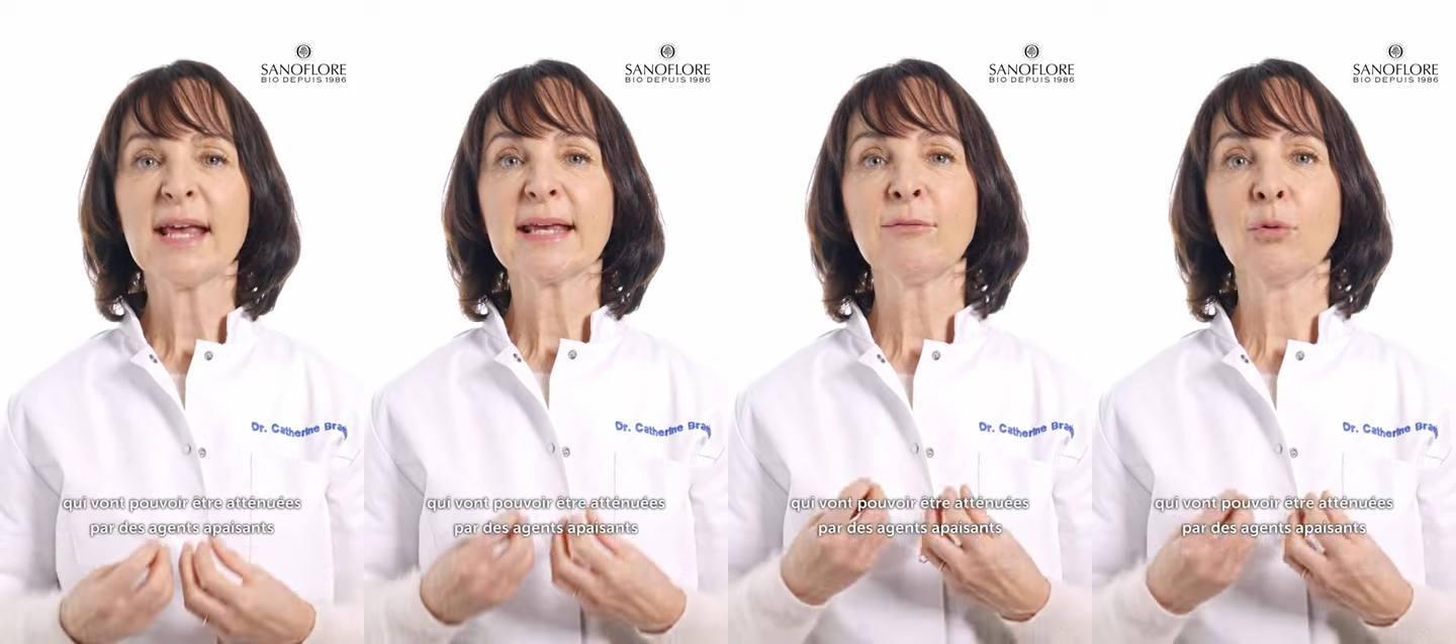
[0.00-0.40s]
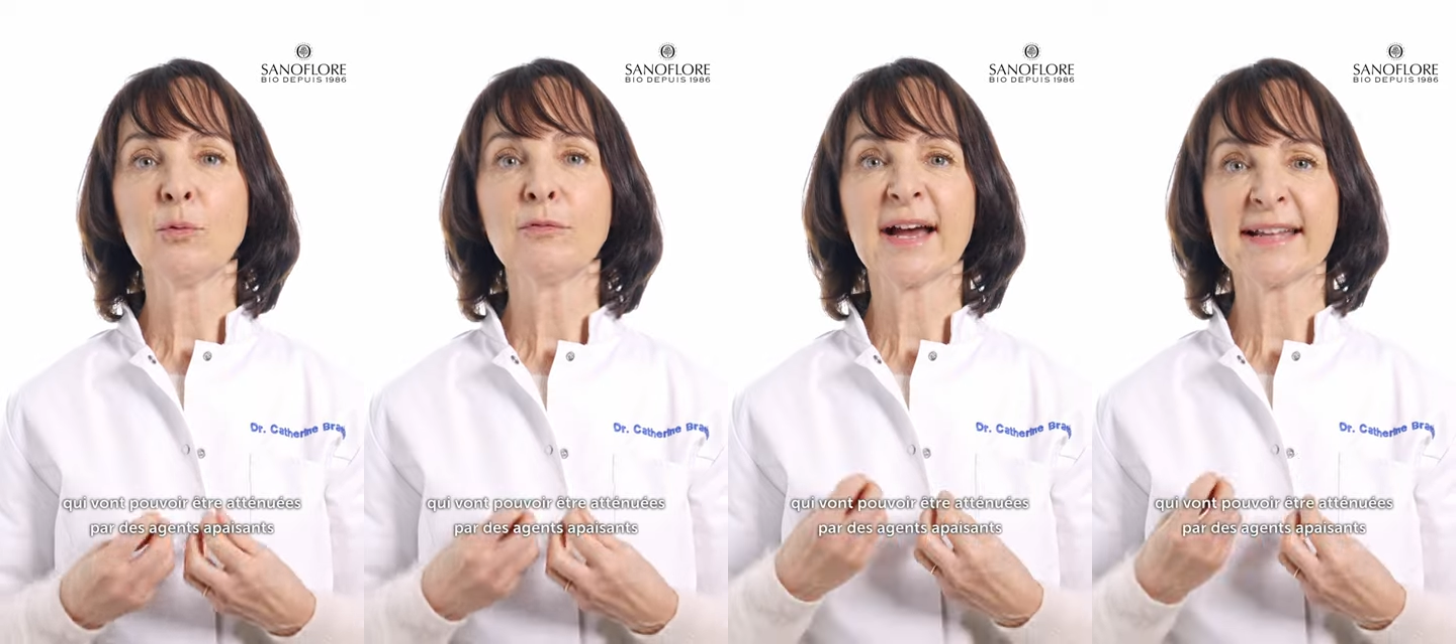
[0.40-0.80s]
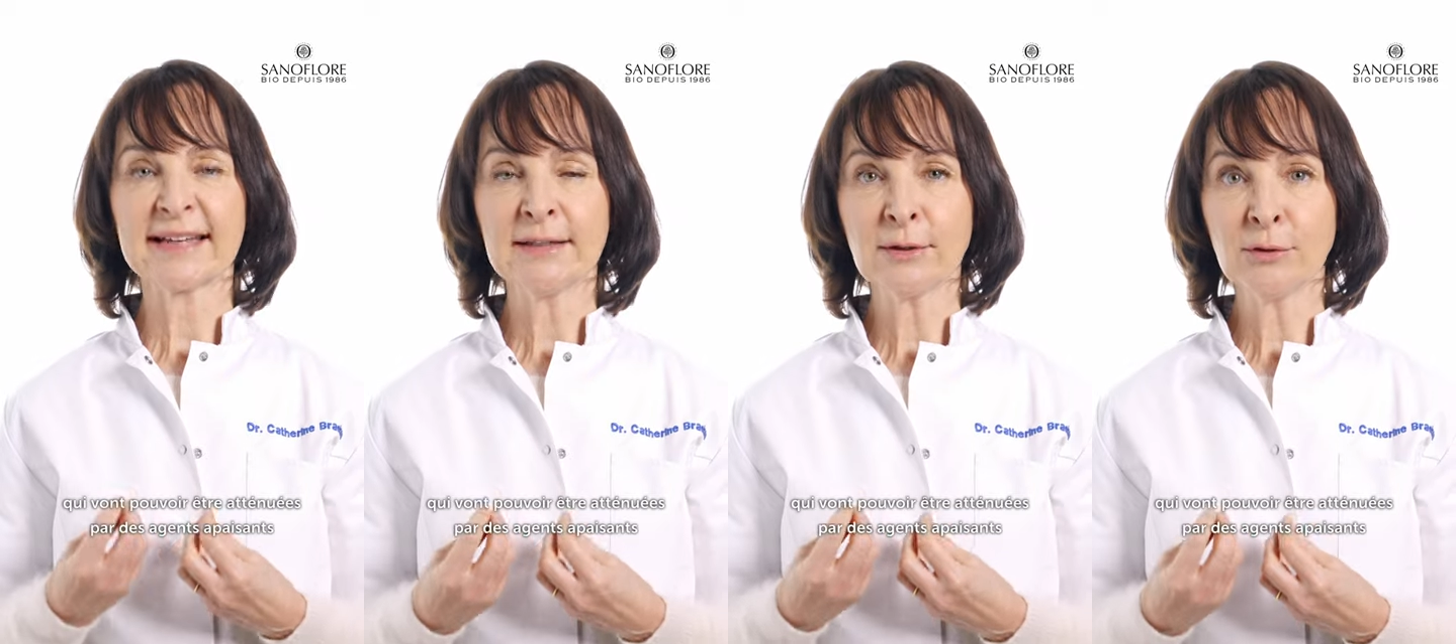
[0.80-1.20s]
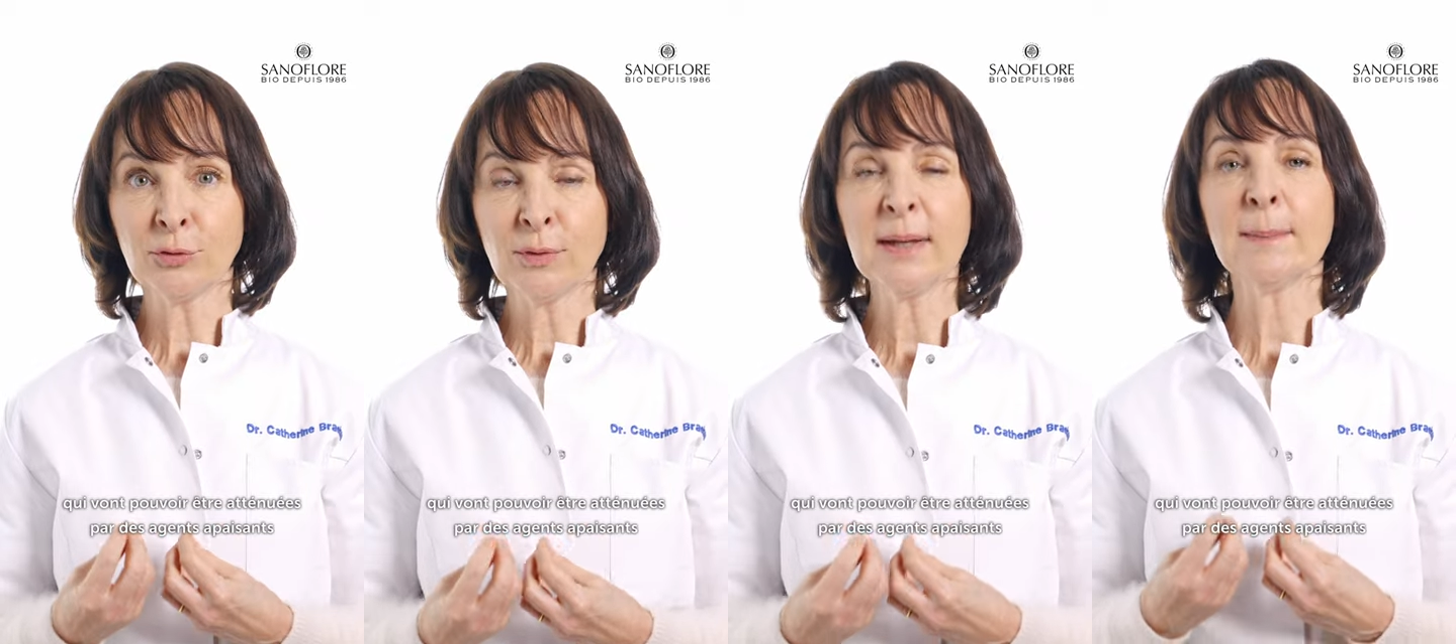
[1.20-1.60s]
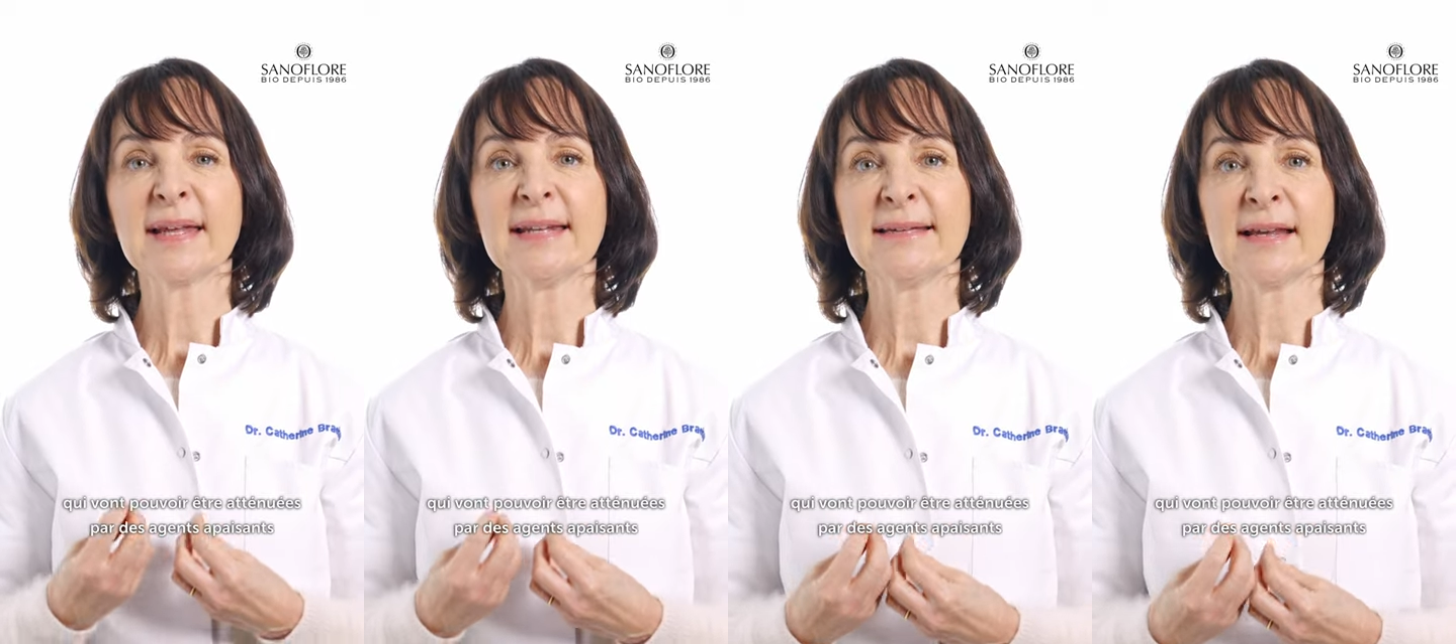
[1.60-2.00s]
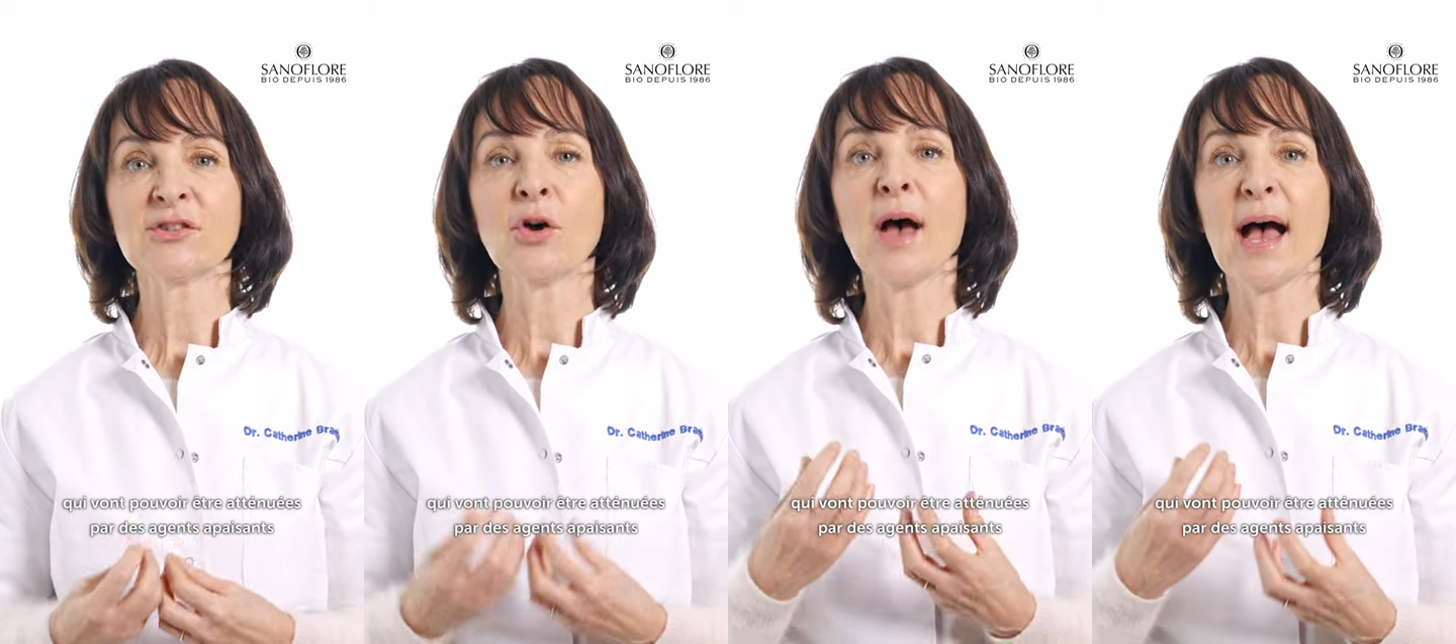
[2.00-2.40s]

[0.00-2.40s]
qui vont pouvoir être atténuées par des agents